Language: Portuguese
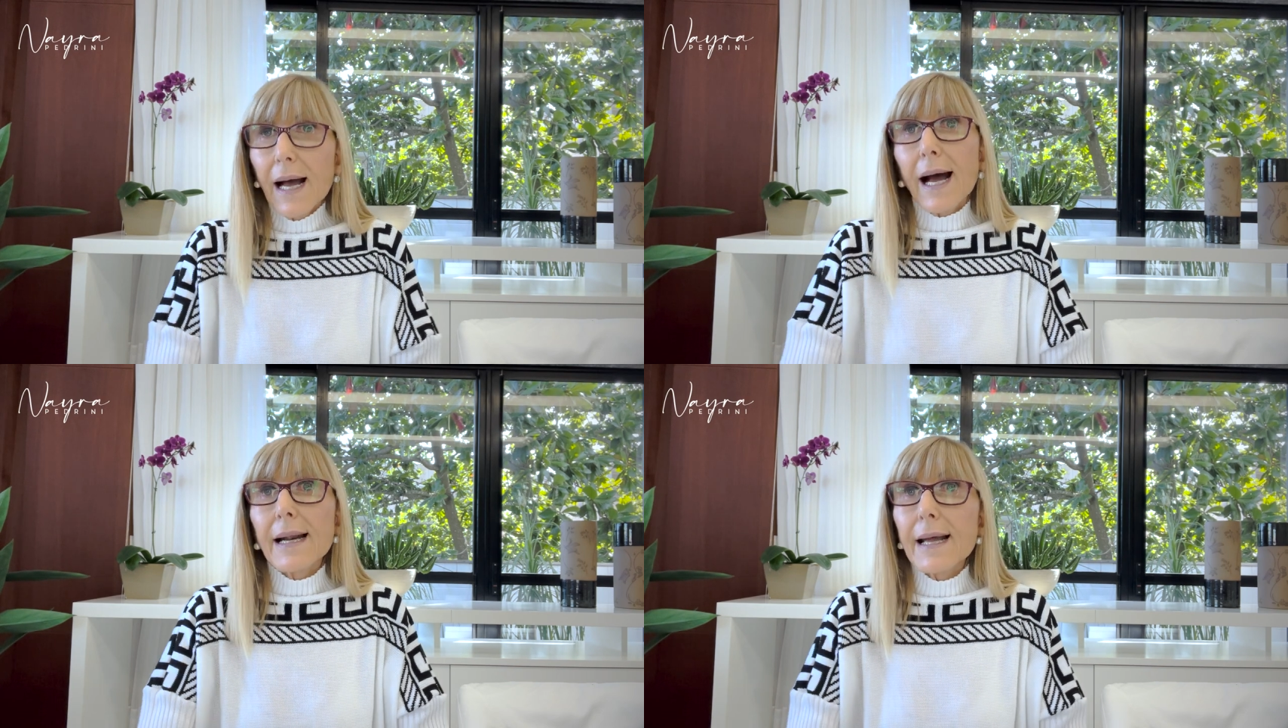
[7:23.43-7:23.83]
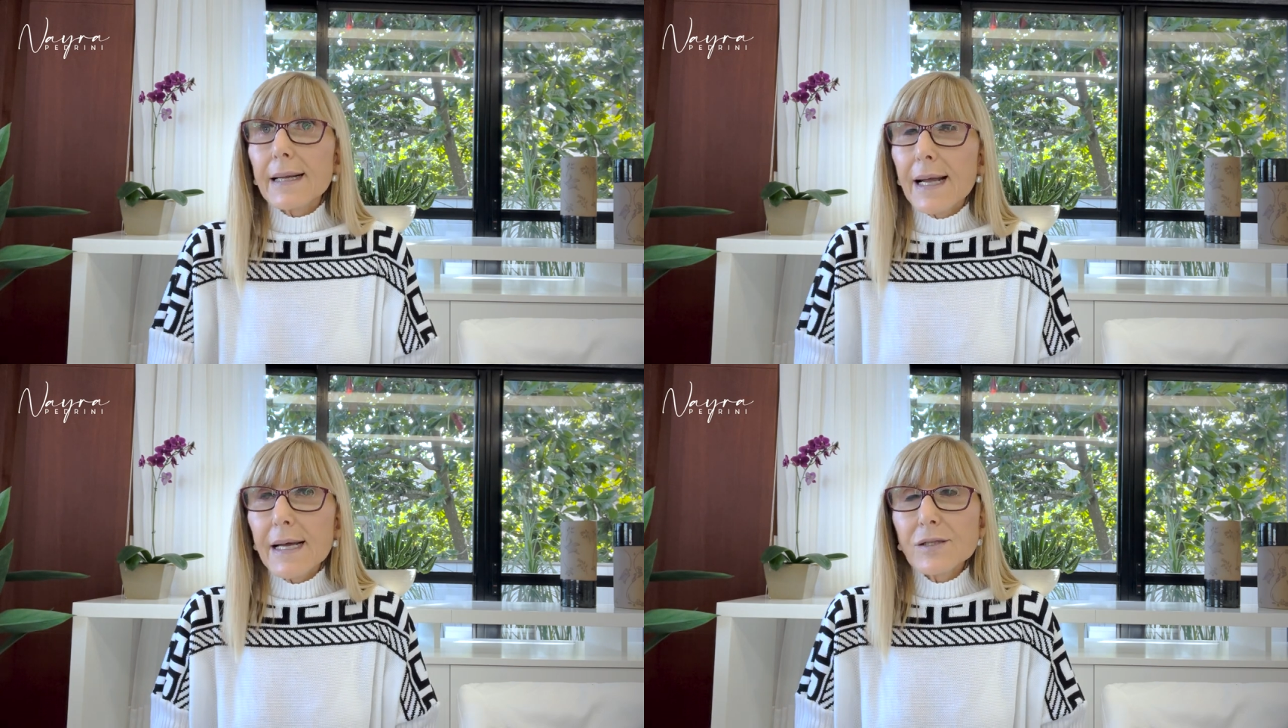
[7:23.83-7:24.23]

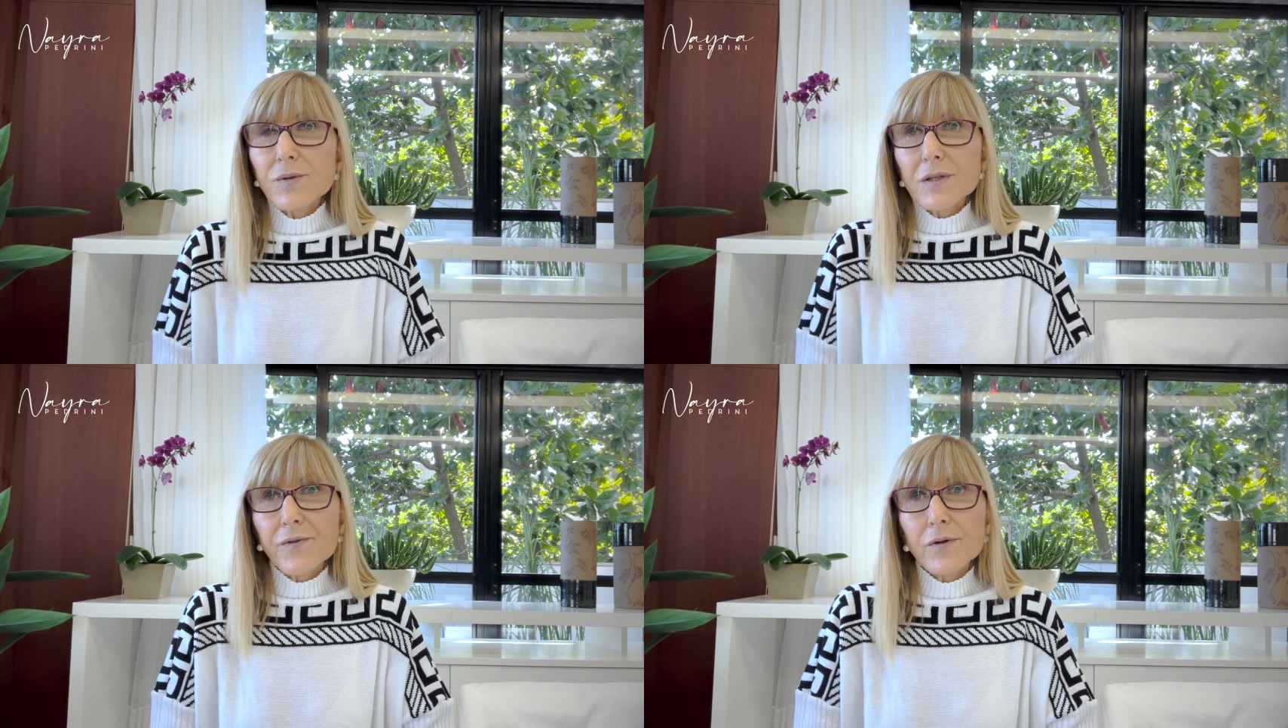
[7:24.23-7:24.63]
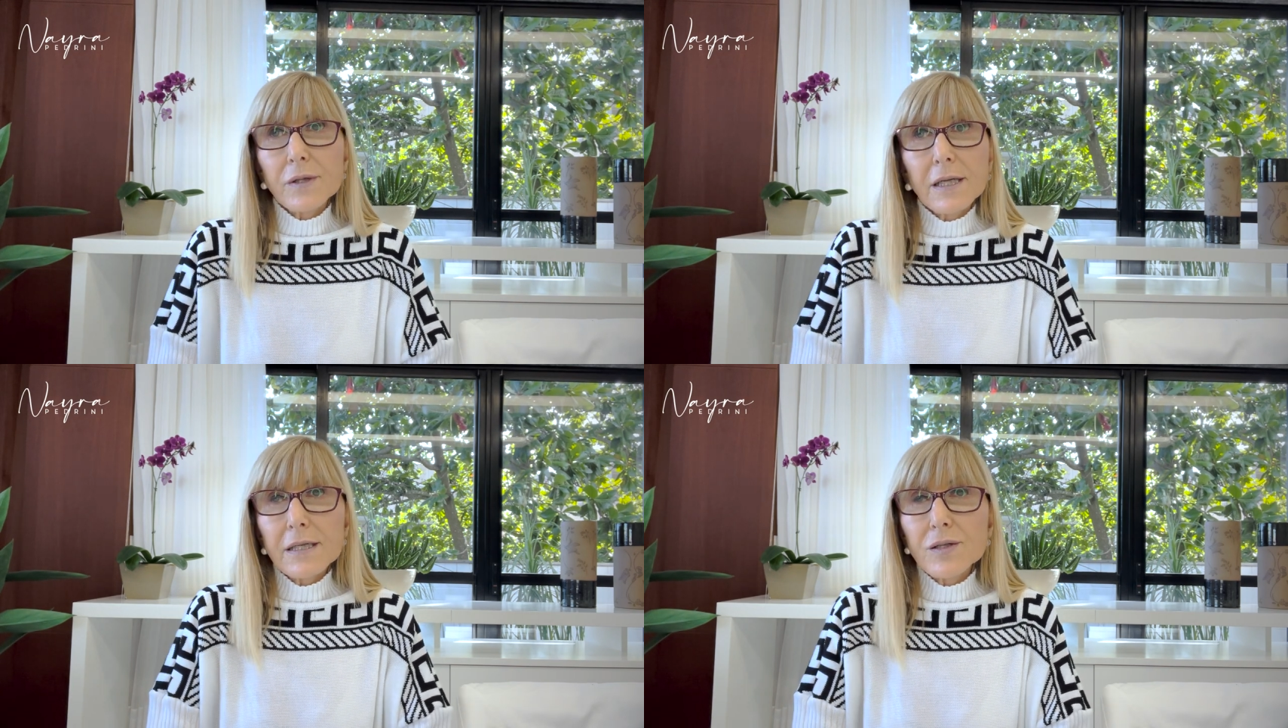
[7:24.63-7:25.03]
alargar as tuas
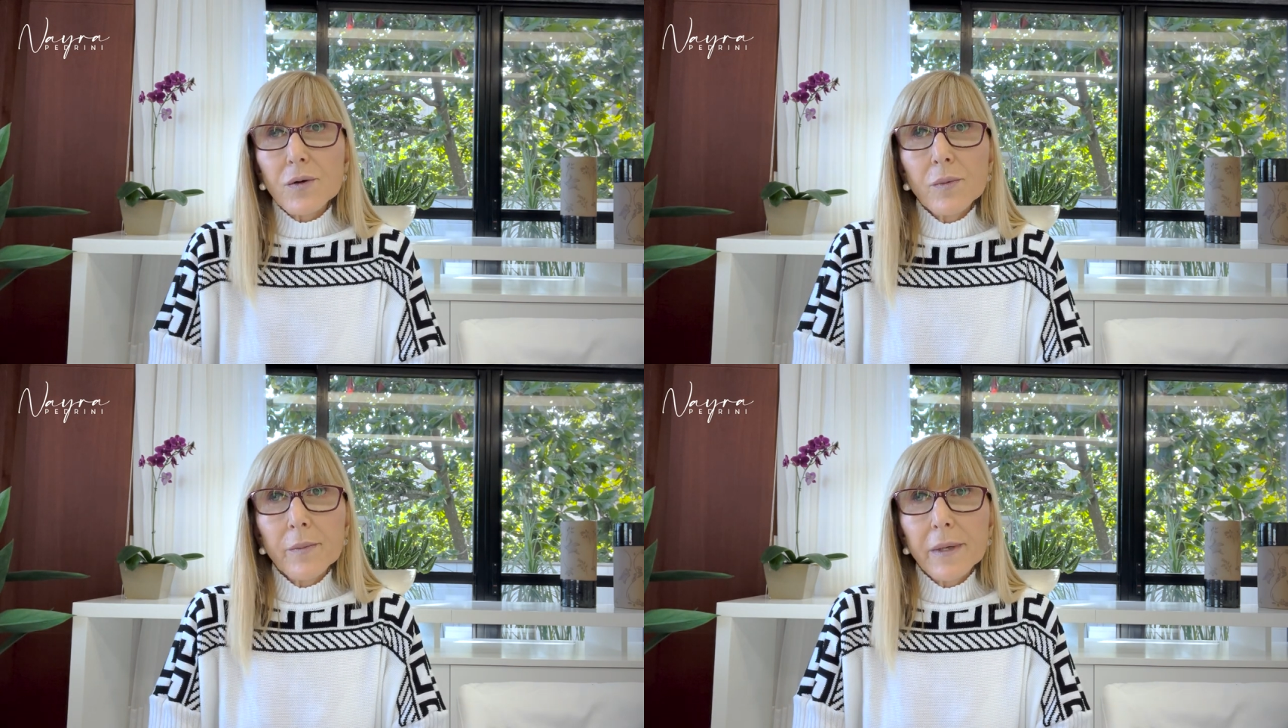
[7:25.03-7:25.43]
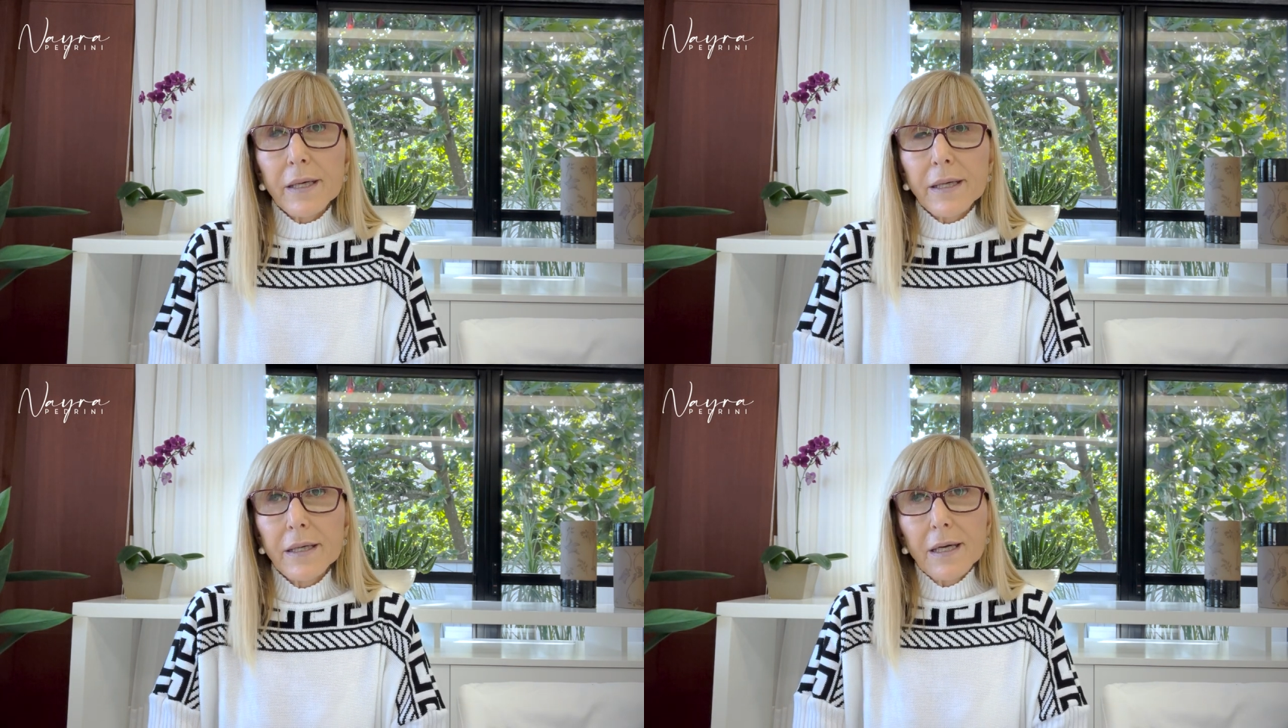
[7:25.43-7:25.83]
fronteiras como
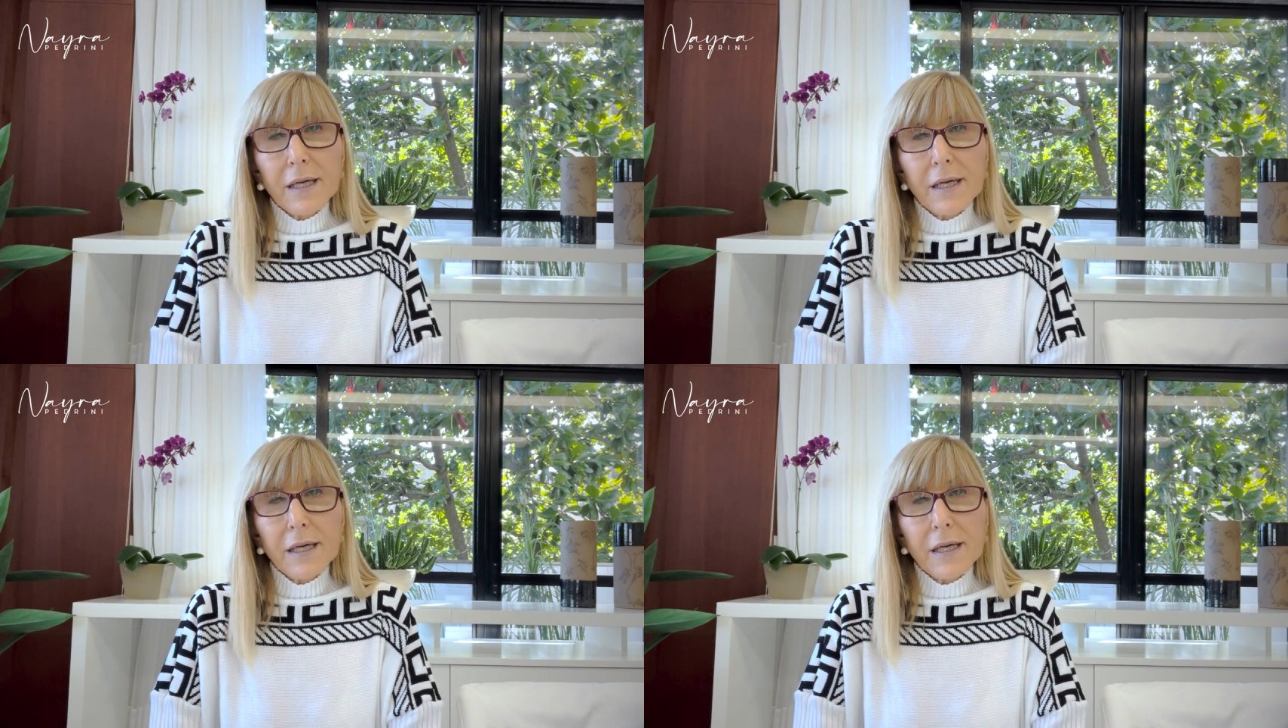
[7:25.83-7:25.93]
mãe,